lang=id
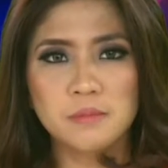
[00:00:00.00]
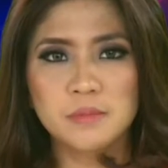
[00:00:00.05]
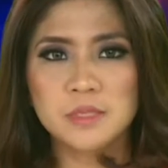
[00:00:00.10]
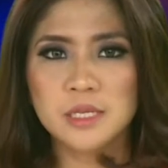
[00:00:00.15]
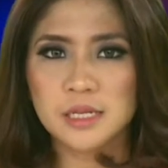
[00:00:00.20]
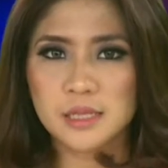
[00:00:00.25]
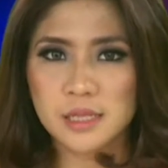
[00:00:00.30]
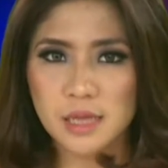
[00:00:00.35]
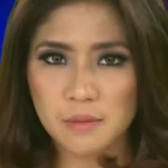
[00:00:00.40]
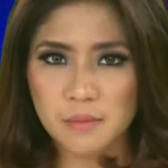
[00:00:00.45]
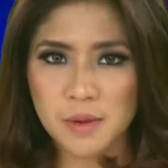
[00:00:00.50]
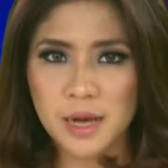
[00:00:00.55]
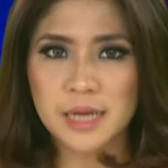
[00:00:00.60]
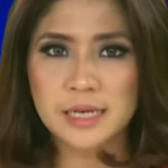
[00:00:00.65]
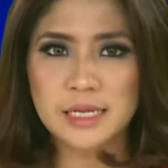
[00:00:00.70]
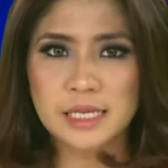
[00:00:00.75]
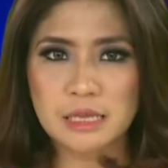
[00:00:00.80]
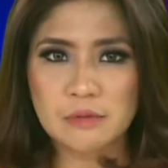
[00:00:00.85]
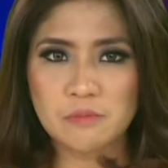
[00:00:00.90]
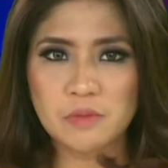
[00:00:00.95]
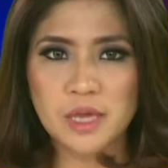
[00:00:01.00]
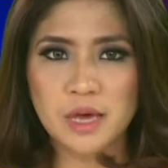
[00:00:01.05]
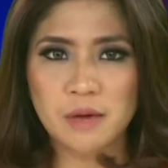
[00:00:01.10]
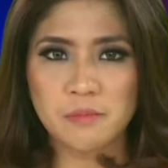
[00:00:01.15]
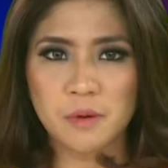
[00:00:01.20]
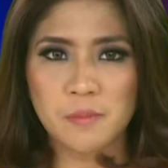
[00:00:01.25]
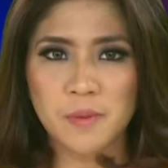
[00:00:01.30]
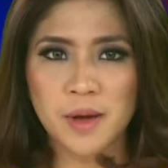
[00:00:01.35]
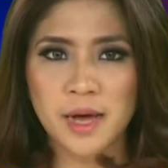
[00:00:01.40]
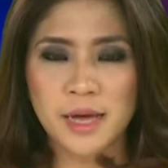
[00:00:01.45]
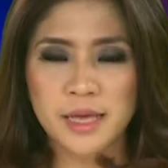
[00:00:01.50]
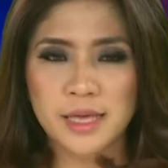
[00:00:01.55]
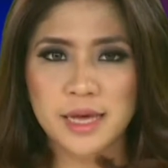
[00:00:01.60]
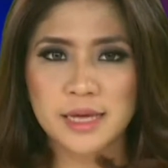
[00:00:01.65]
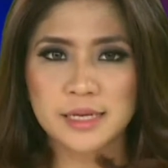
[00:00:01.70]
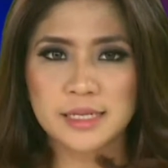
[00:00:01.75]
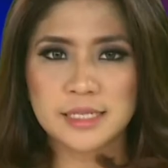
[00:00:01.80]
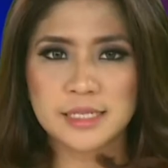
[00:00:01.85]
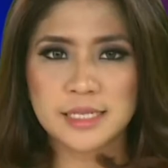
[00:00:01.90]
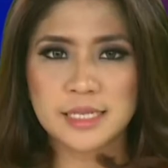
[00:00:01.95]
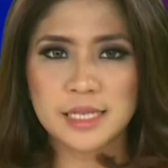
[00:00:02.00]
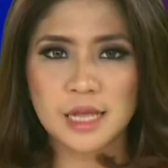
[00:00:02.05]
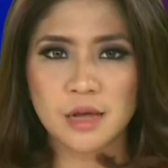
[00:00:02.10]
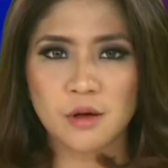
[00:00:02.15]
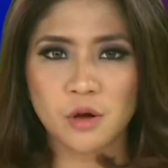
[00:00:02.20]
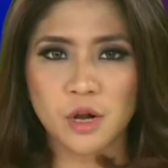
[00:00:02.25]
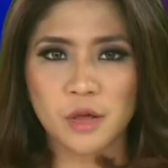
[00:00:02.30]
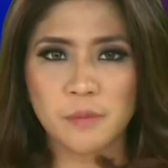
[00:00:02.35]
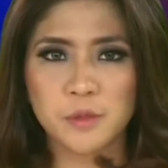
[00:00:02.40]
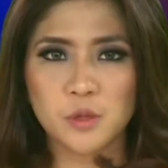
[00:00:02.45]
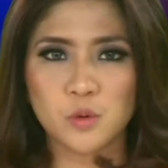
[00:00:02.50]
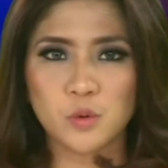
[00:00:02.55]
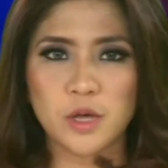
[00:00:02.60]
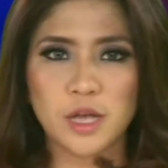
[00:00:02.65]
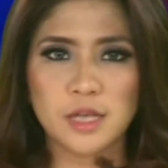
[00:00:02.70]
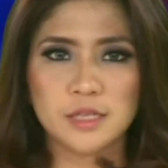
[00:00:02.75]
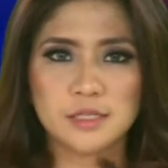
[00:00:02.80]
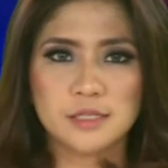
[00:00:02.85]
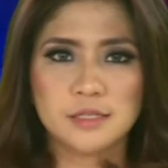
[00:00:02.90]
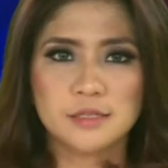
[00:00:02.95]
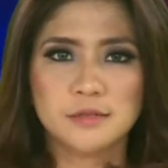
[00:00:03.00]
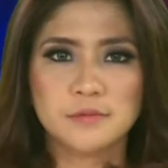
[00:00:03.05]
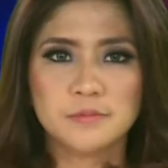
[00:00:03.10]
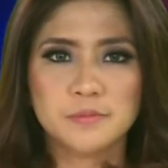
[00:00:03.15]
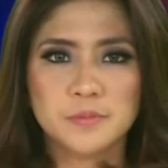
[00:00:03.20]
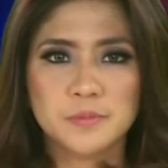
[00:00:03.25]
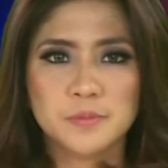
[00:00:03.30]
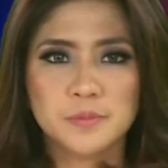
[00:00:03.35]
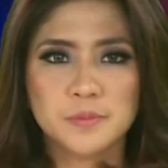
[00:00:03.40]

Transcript: serta bahan kimia berbahaya disita oleh petugas.